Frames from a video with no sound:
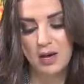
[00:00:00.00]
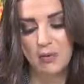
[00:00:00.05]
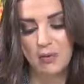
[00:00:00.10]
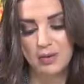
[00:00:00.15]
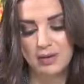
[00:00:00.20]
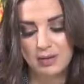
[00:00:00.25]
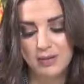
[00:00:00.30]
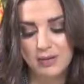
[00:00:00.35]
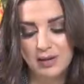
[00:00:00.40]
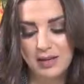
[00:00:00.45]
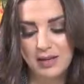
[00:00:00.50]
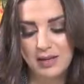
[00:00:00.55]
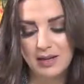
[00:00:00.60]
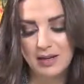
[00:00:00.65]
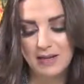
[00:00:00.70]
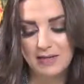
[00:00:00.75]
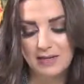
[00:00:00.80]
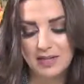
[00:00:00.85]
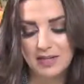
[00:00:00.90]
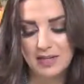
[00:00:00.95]
وتمارين
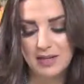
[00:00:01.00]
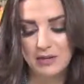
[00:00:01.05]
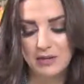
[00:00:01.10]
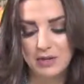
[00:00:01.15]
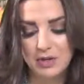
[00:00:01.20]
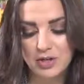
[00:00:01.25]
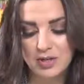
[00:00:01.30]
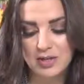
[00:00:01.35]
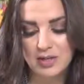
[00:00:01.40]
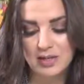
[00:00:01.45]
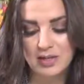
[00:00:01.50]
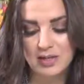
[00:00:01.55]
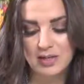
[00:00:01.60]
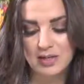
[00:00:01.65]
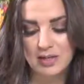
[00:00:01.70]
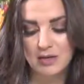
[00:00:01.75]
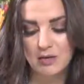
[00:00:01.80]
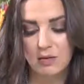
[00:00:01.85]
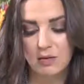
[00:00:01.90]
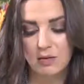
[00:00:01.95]
نفسية
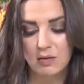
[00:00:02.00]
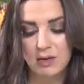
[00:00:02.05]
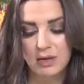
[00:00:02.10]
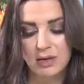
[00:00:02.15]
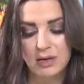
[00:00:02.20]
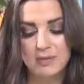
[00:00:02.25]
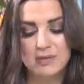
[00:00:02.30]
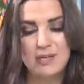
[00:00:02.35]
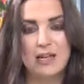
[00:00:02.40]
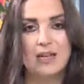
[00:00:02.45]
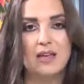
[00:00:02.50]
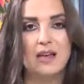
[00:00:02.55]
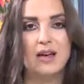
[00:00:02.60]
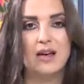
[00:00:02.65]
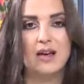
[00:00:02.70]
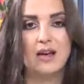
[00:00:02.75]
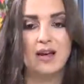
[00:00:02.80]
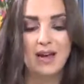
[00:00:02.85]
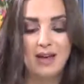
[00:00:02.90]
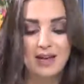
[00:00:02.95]
وجسدية ومواكب
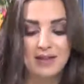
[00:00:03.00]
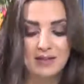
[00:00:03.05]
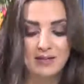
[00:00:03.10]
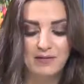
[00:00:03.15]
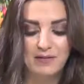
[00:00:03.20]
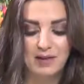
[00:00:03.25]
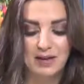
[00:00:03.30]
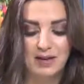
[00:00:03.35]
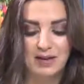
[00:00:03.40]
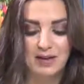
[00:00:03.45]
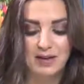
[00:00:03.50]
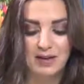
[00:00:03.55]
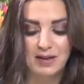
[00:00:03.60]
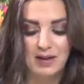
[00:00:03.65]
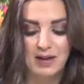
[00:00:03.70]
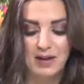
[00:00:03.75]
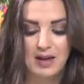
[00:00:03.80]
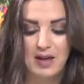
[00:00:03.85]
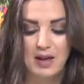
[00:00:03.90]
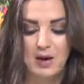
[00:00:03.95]
سيارة احتفالية